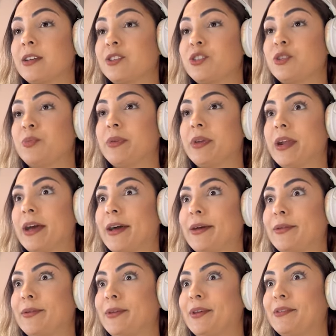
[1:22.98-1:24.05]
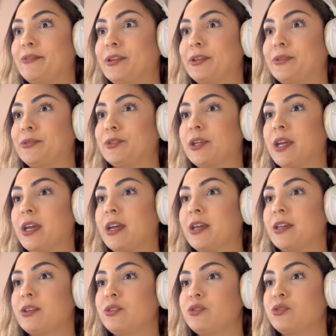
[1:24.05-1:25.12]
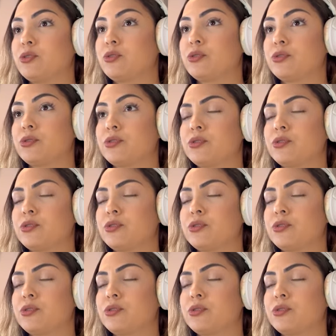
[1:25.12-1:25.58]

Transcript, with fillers: Inspirado em eventos reais.